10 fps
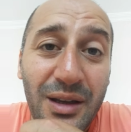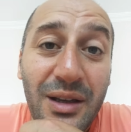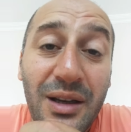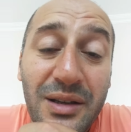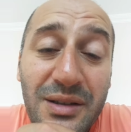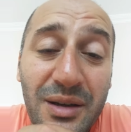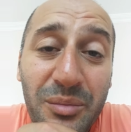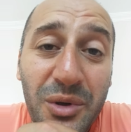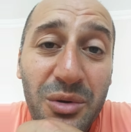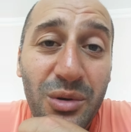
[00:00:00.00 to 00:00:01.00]

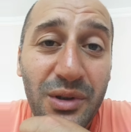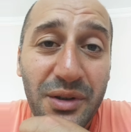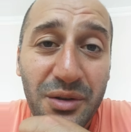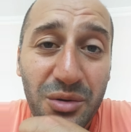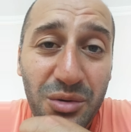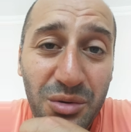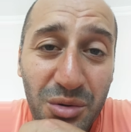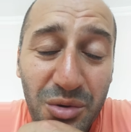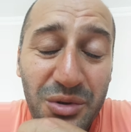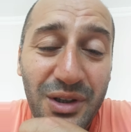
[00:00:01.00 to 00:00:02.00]
Kazanma yollarını
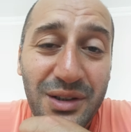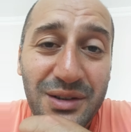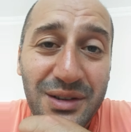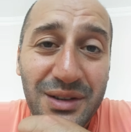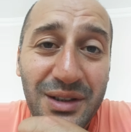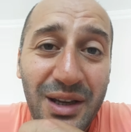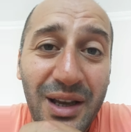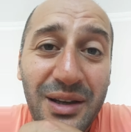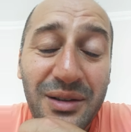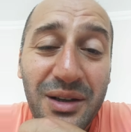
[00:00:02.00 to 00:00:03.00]
döşersin
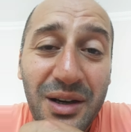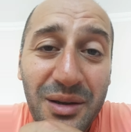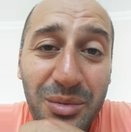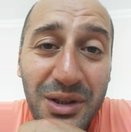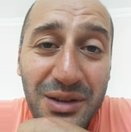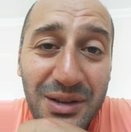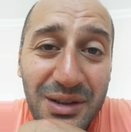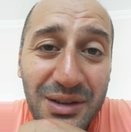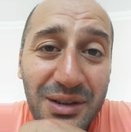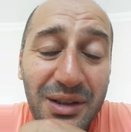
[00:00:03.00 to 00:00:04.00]
her
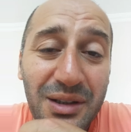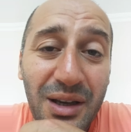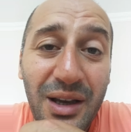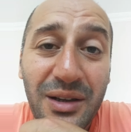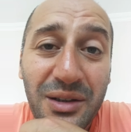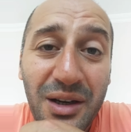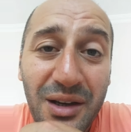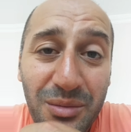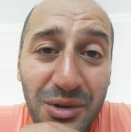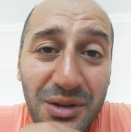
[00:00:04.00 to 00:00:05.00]
kaybettiğinde, her
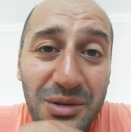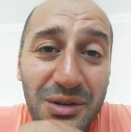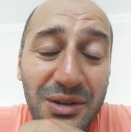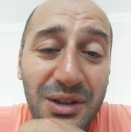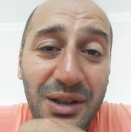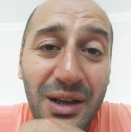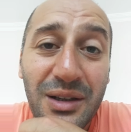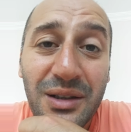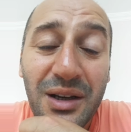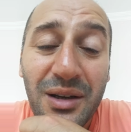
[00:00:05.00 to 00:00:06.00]
kaybedişinle,
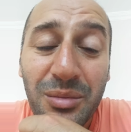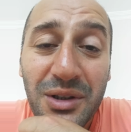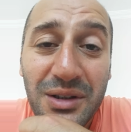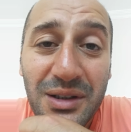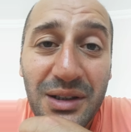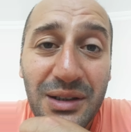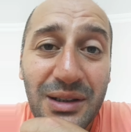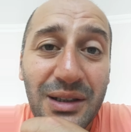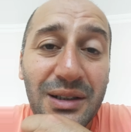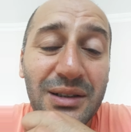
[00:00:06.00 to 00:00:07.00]
her
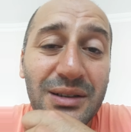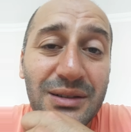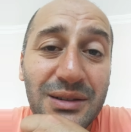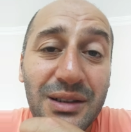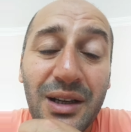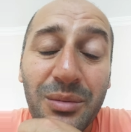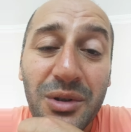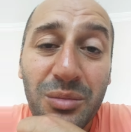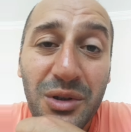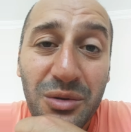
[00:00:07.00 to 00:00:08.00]
kaybettiğinle.
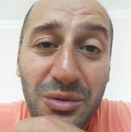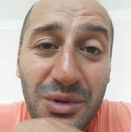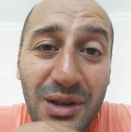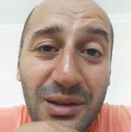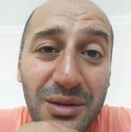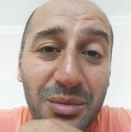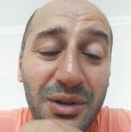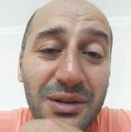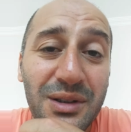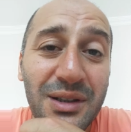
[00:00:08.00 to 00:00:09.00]
Kaybetmek güzeldir
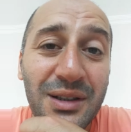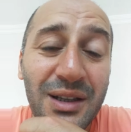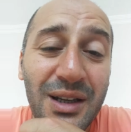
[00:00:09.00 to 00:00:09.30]
bazen.